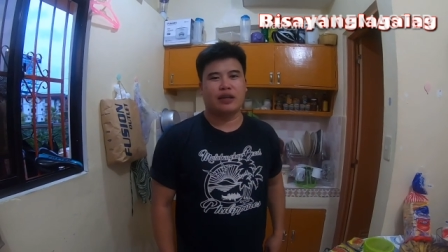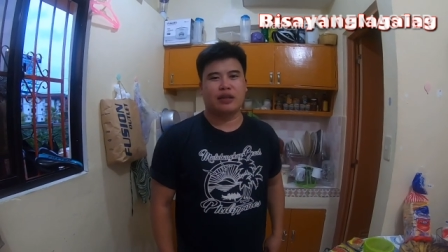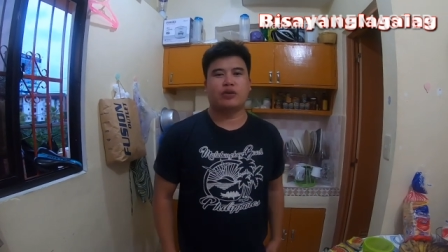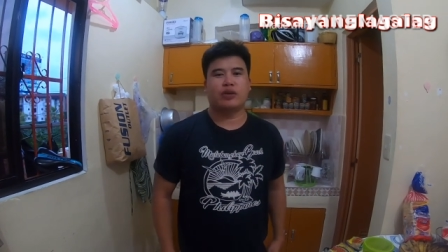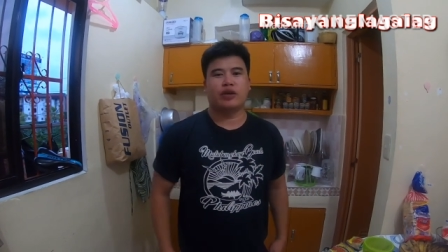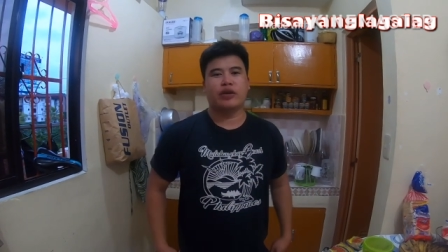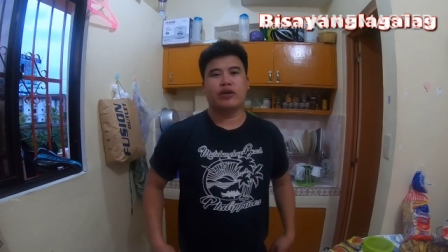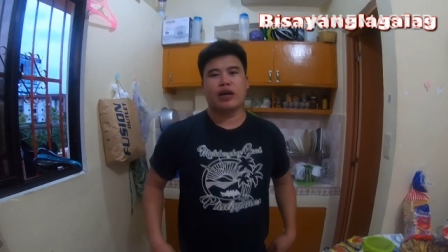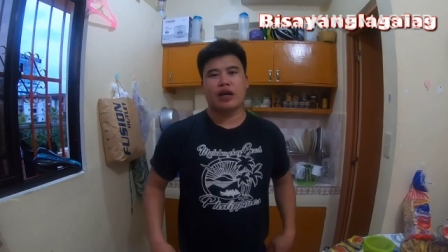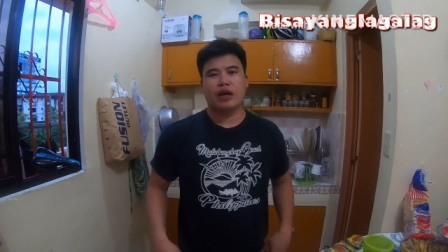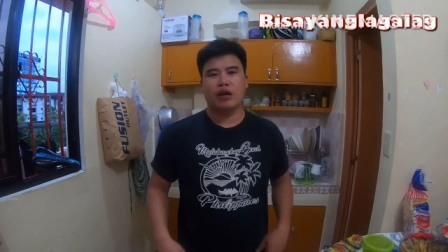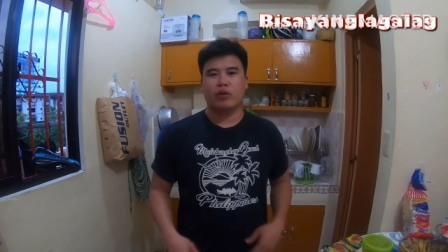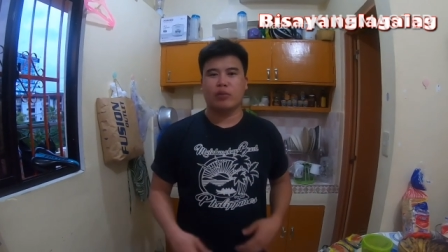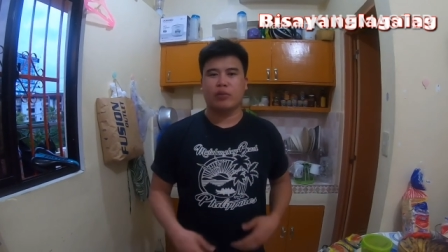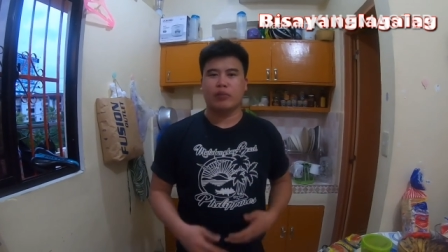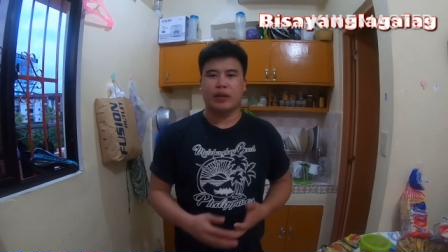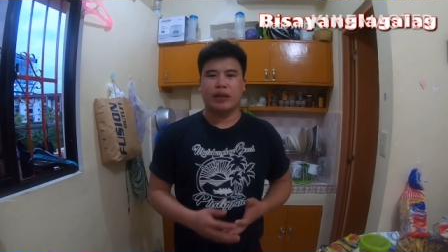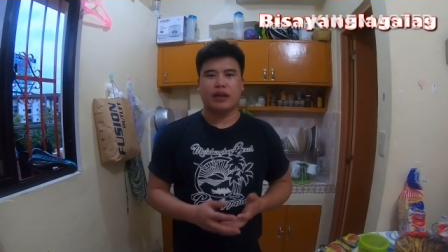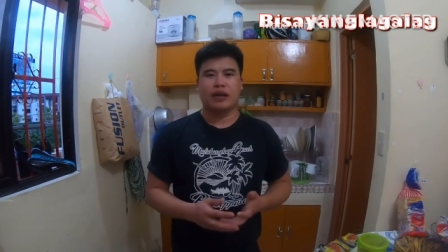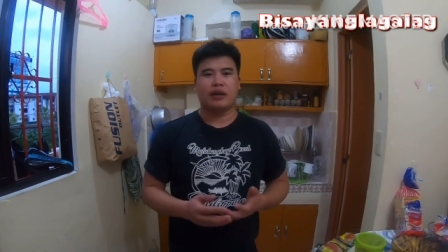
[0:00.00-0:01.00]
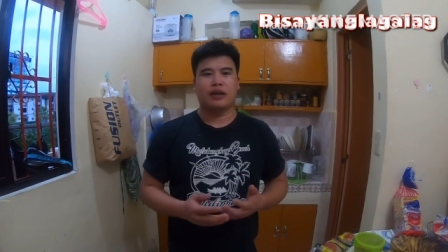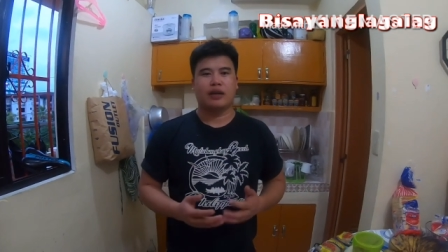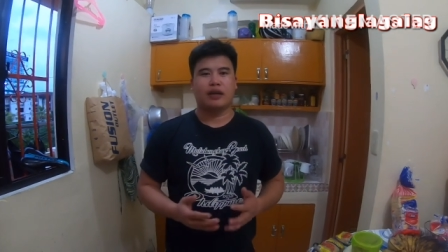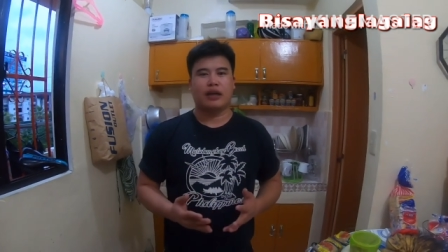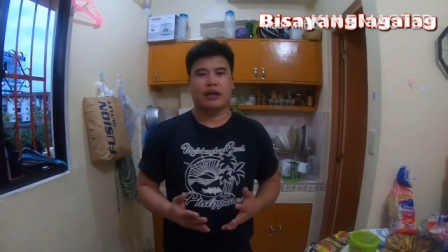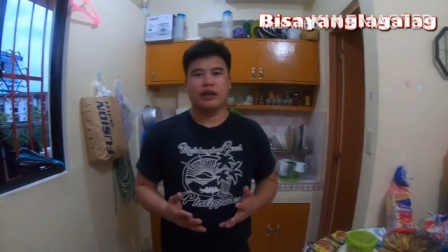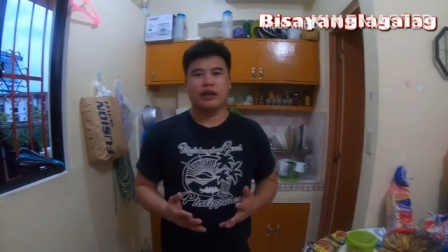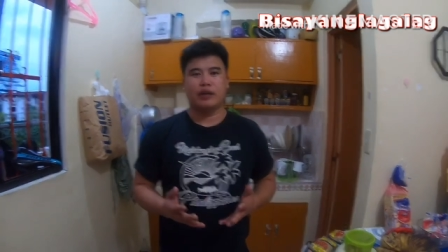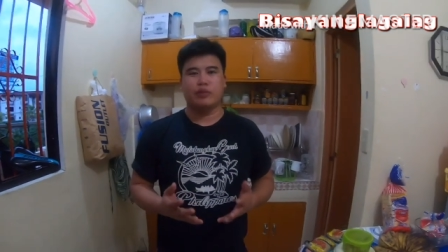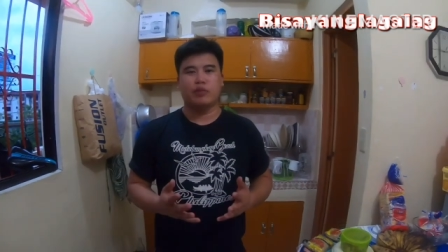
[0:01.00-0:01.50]
Ngayong araw pala, uh,
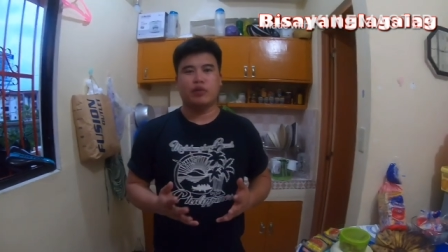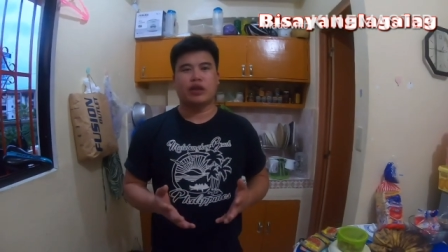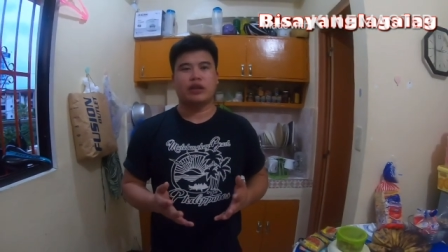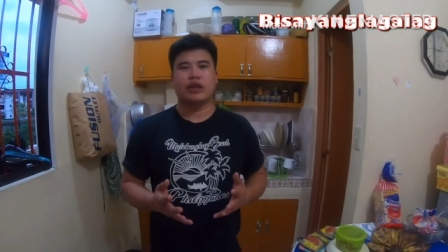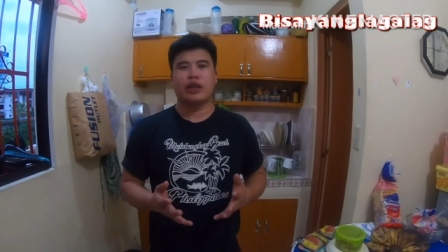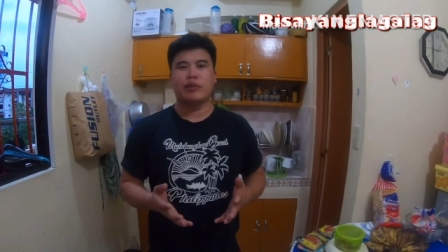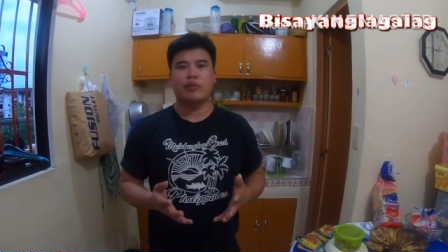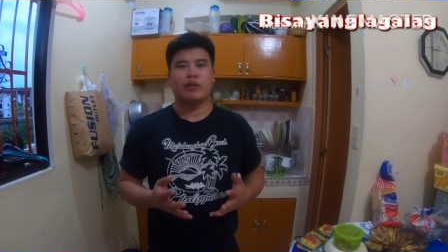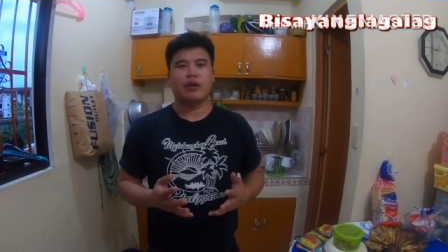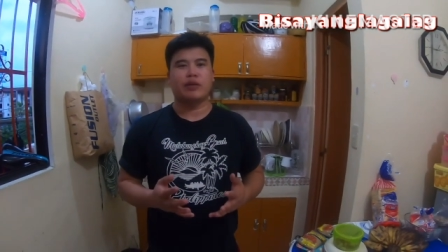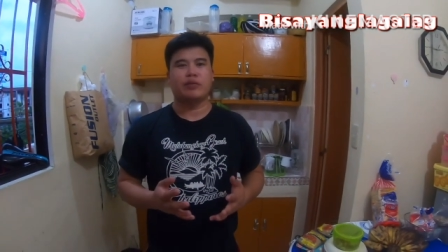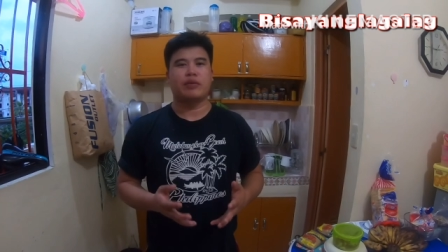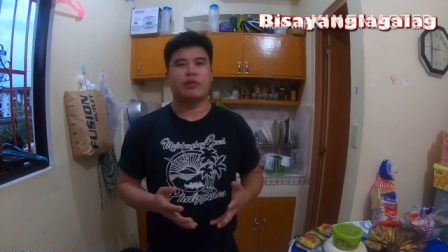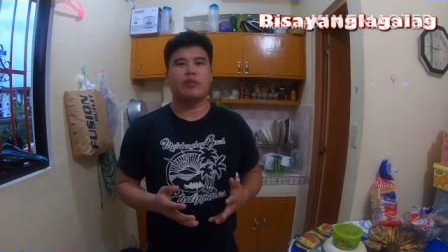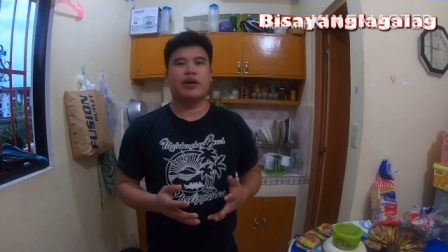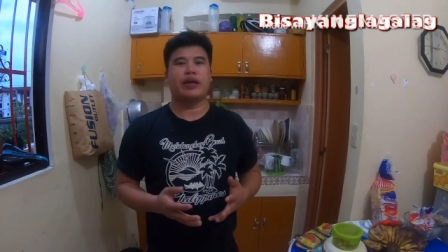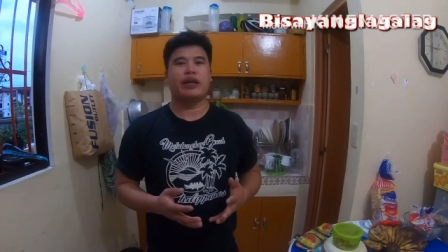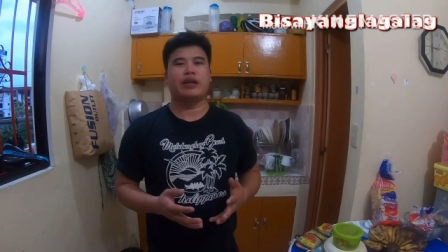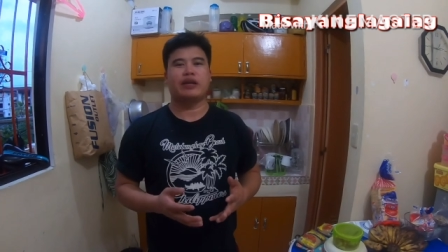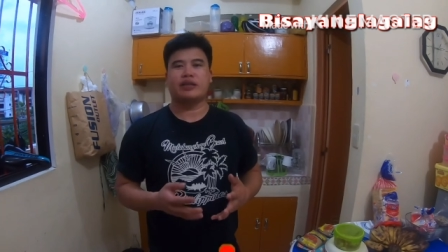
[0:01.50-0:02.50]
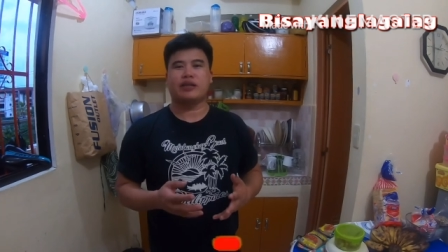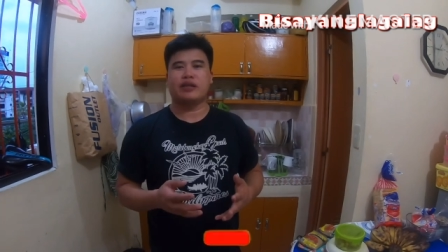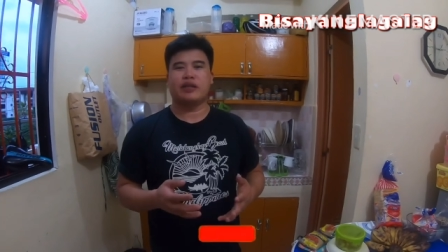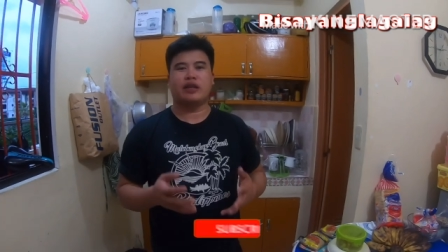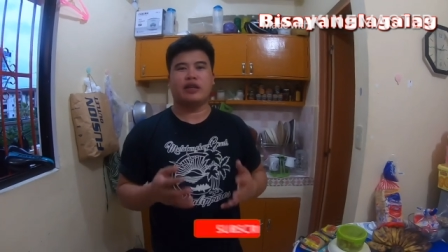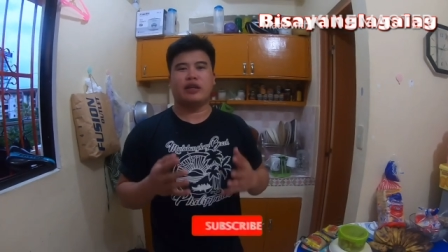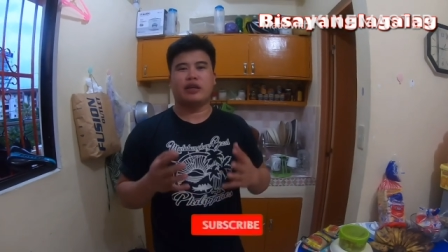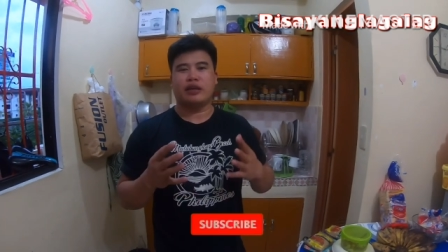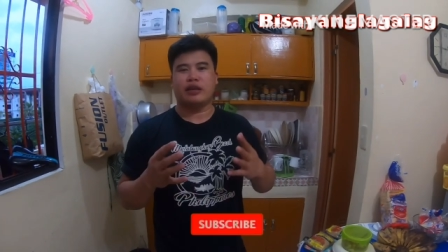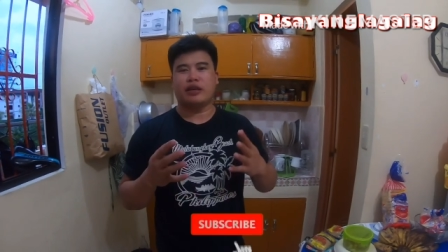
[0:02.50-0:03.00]
di muna tayo magbabay
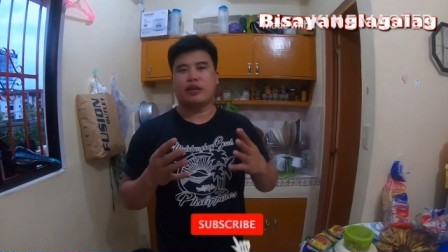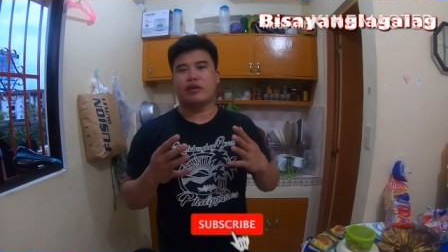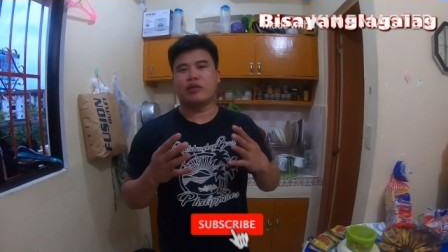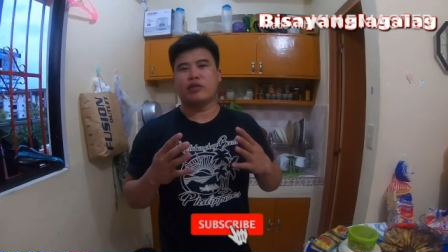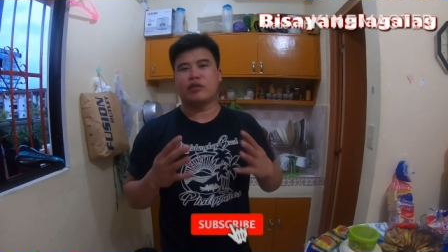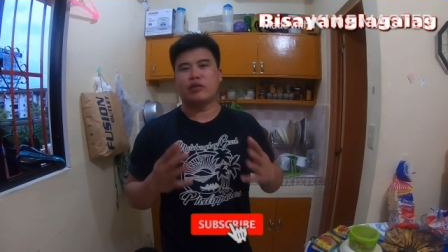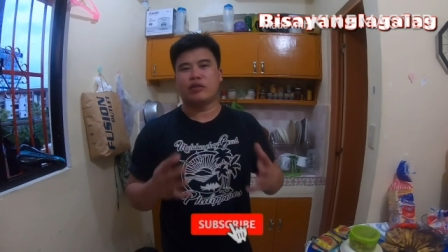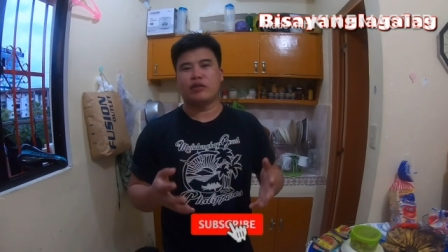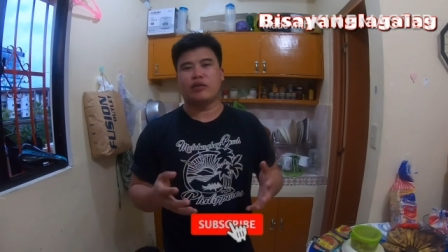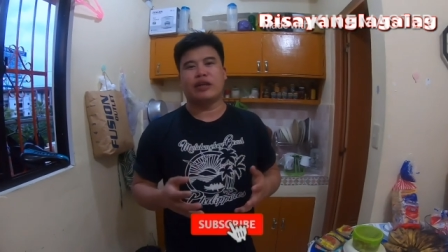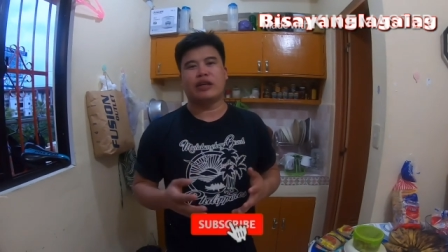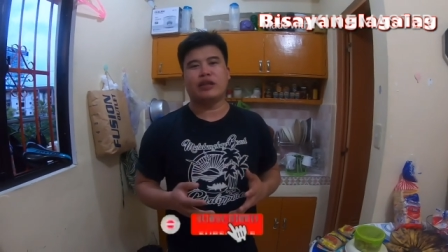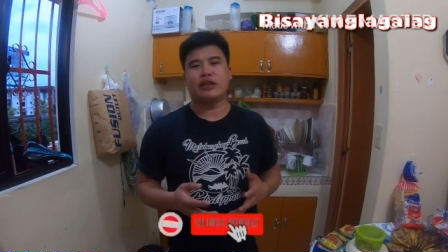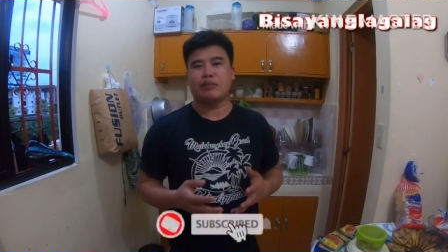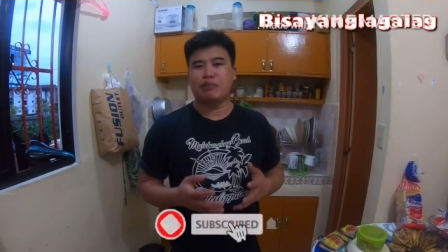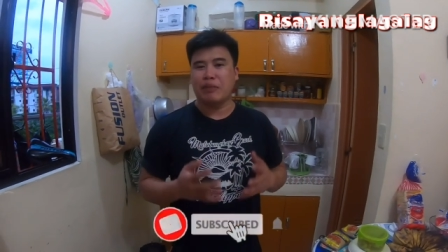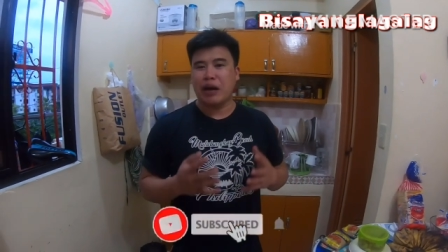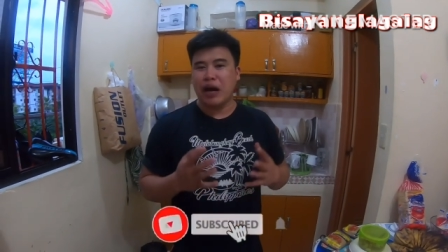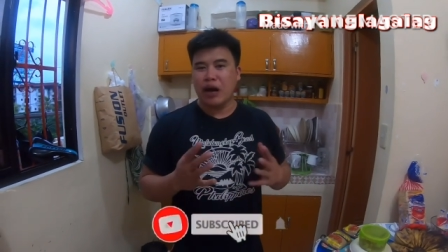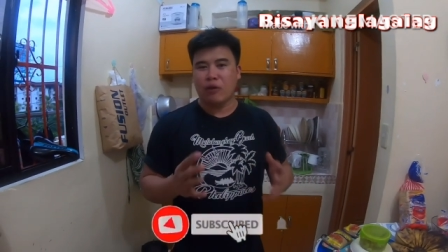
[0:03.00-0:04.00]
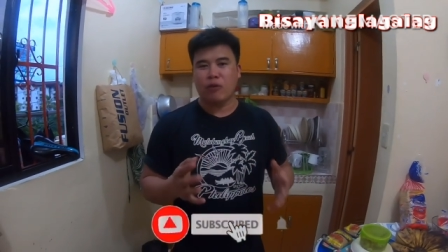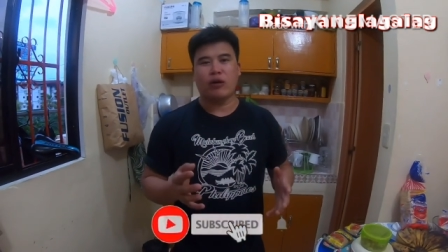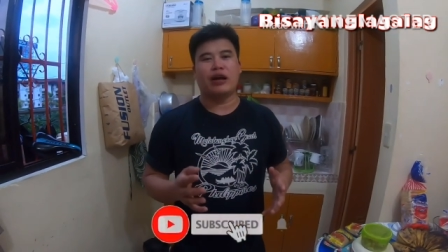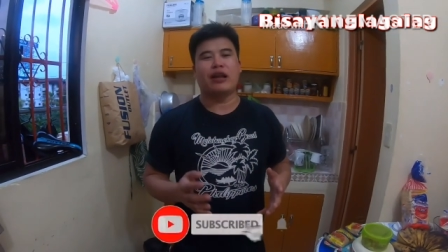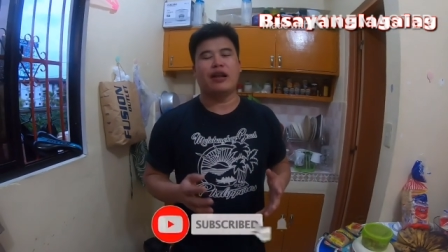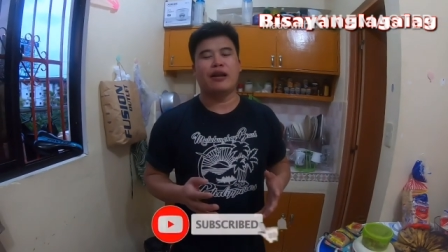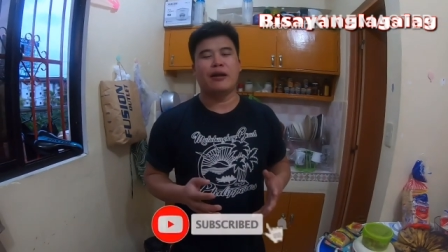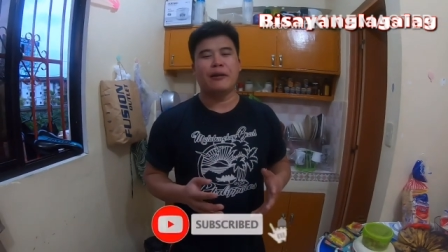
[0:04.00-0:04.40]
kasi ganun ulit, bawal.